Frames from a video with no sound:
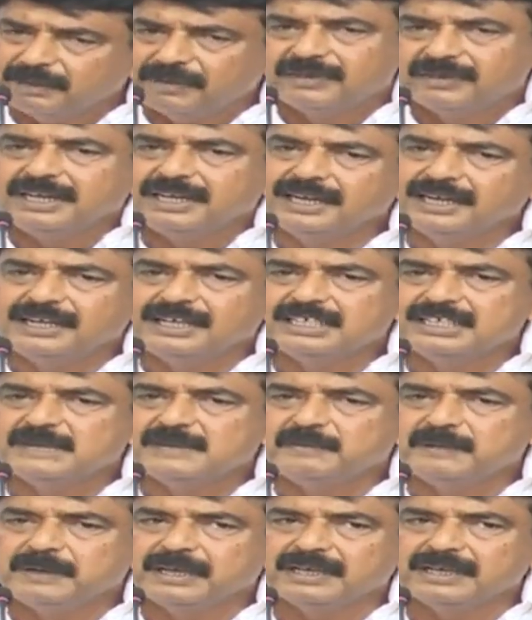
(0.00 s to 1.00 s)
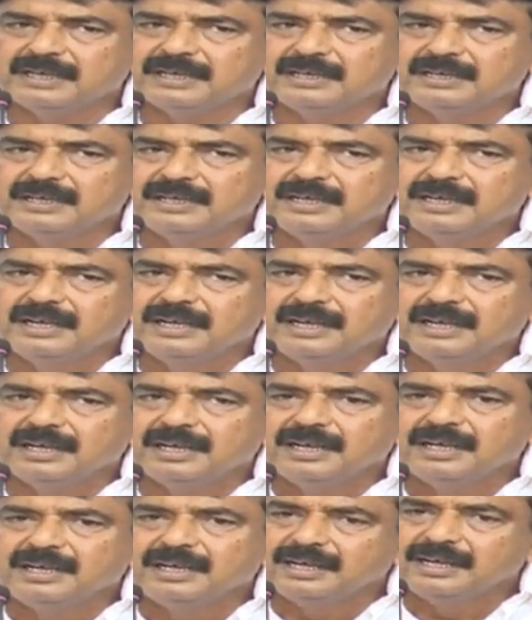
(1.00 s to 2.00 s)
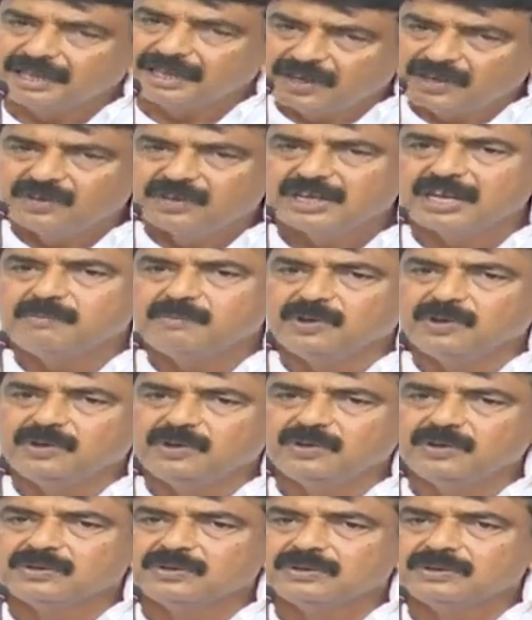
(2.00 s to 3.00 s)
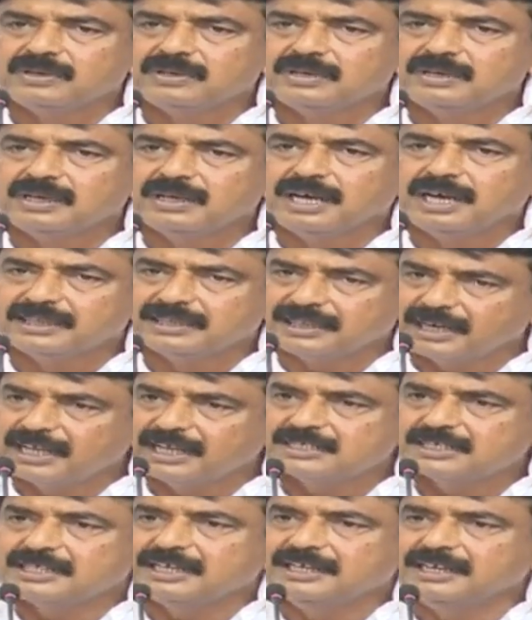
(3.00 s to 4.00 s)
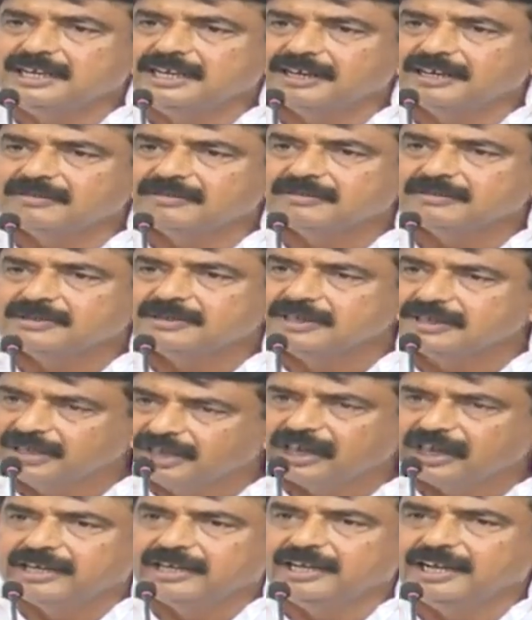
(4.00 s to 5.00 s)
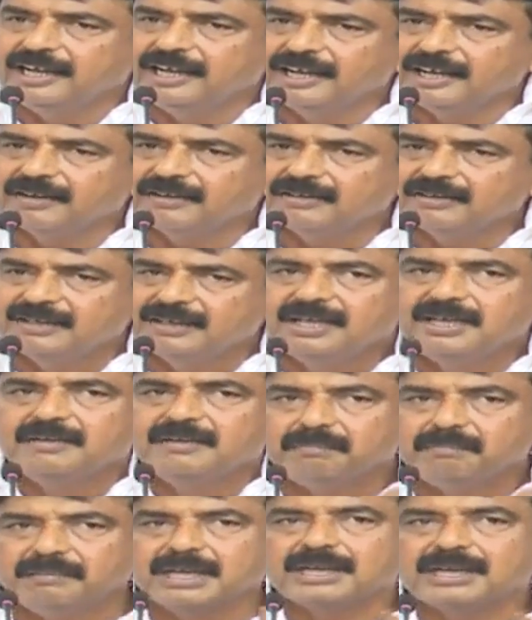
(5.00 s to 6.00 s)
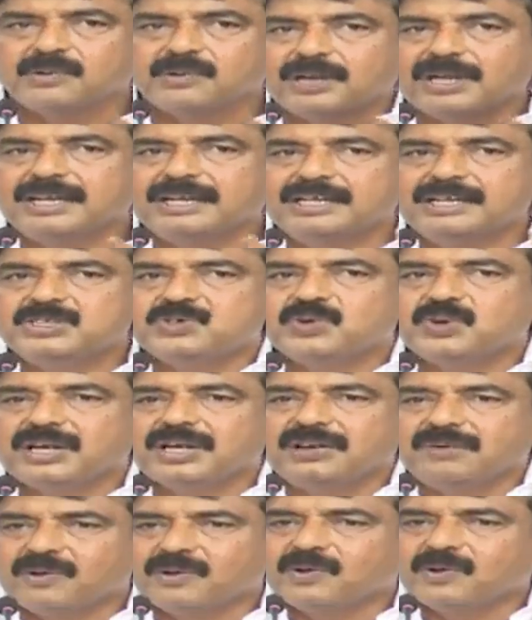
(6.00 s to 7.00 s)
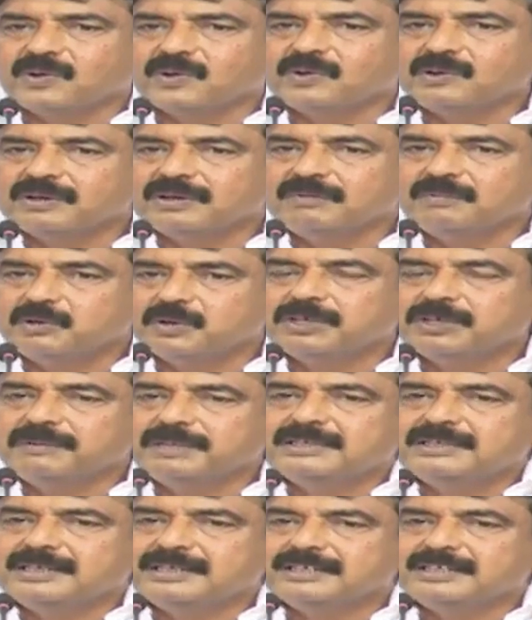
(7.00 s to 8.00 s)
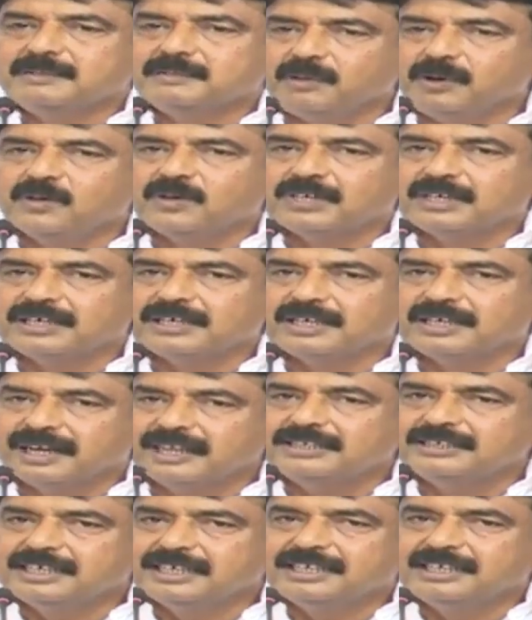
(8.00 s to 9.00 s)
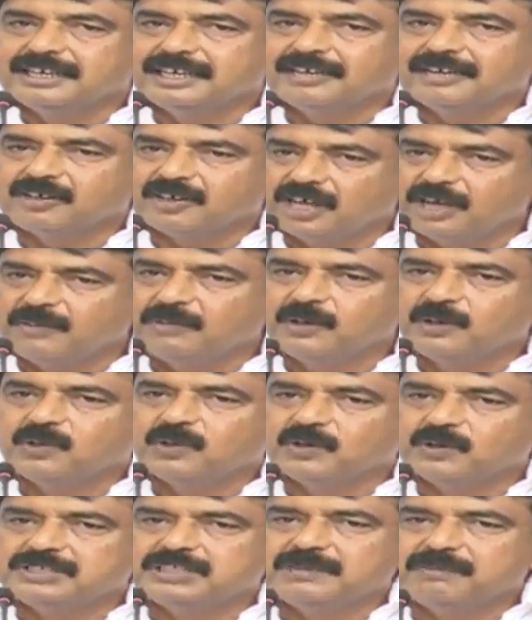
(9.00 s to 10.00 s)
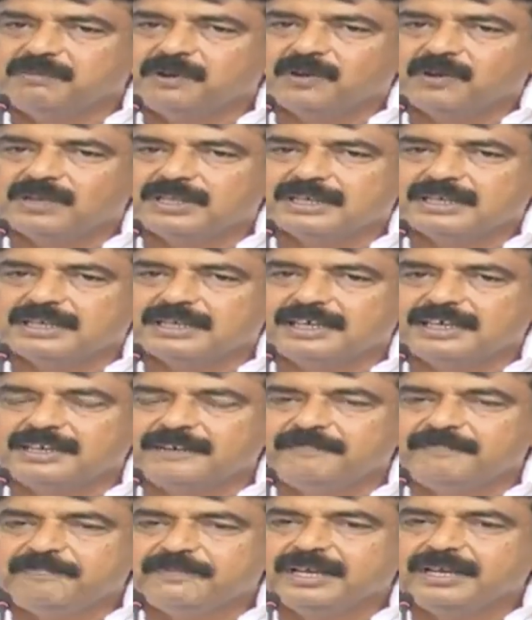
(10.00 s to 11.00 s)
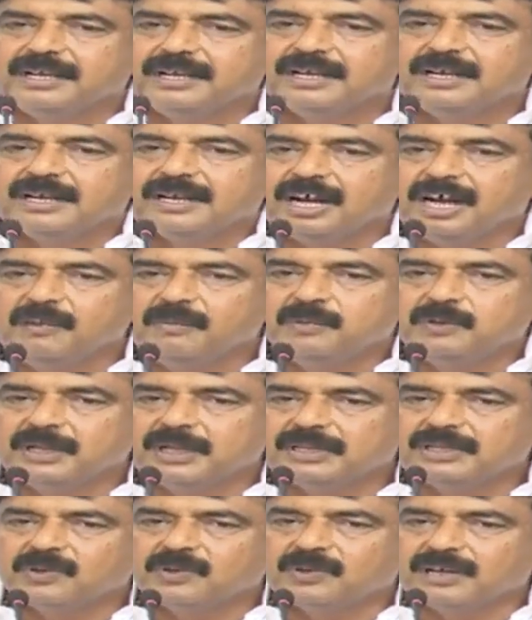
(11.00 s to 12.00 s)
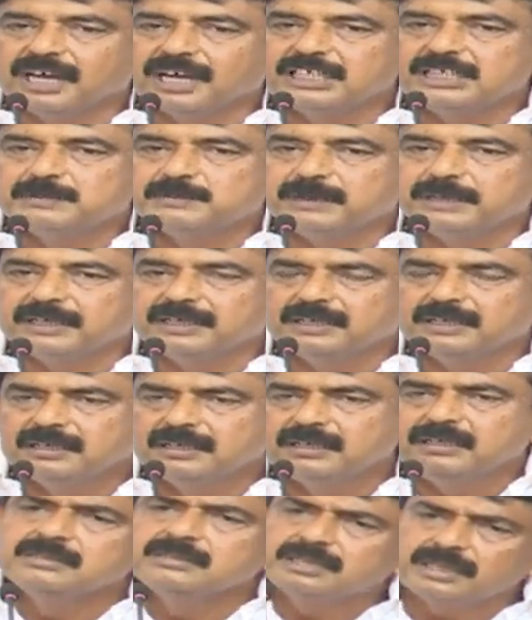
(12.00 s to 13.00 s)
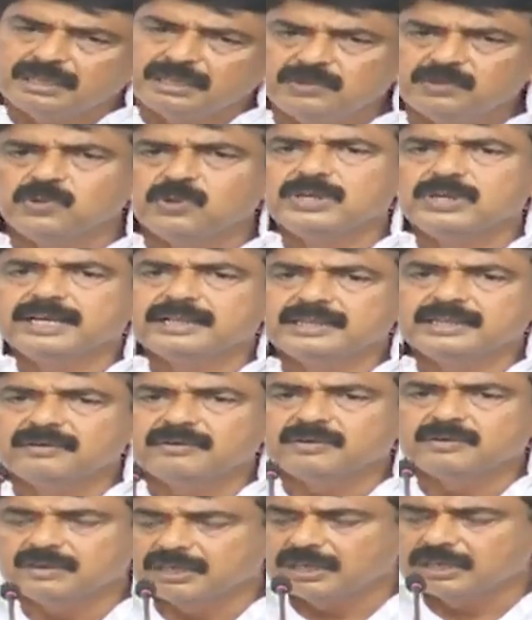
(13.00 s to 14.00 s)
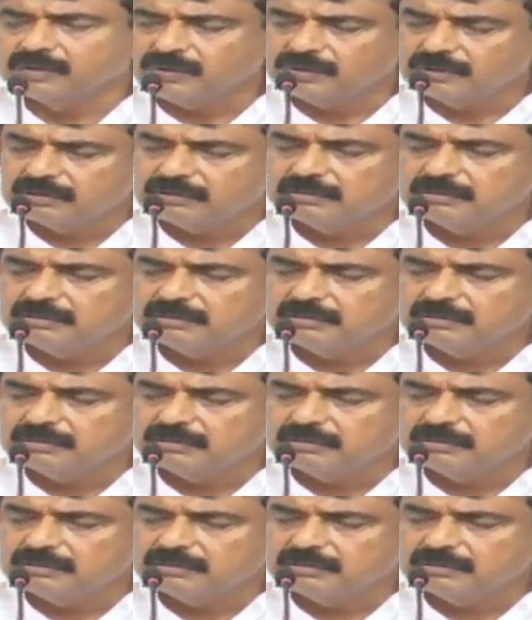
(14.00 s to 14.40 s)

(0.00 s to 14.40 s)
పవన్ కళ్యాణ్ చెప్పాడు కదా ఇన్నాళ్ళు కమ్మోళ్ళు ఆంధ్ర రాష్ట్రాన్ని వెళ్ళారు రెడ్లు వెళ్ళారు మన కులాన్ని నుంచి కూడా ఎవడొకడు ముఖ్యమంత్రి అయితే బాగుంటుంది కదా రాజ్యాధికారం కాపులకు కూడా వస్తే బాగుంటుంది కదా అని కాపులందరూ కూడా ఆశపడి సరే నీకు ఓటేద్దాం అనుకున్నారు